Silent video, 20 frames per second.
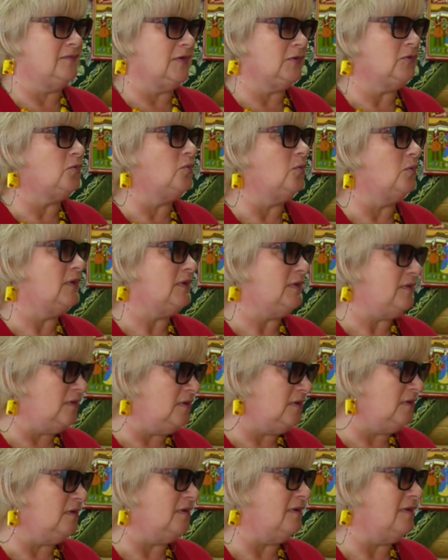вокруг
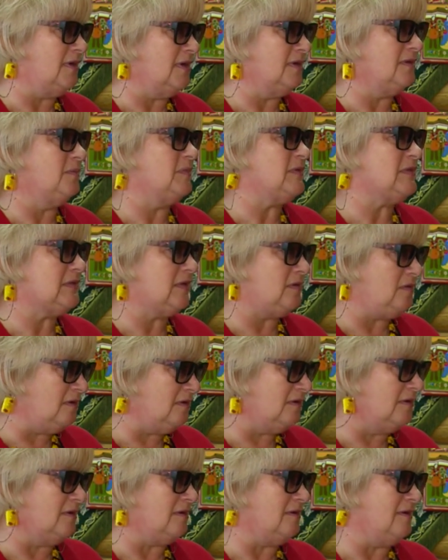книги и рядом с
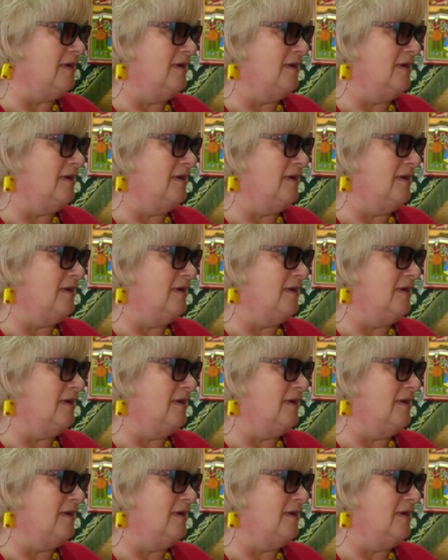книгой.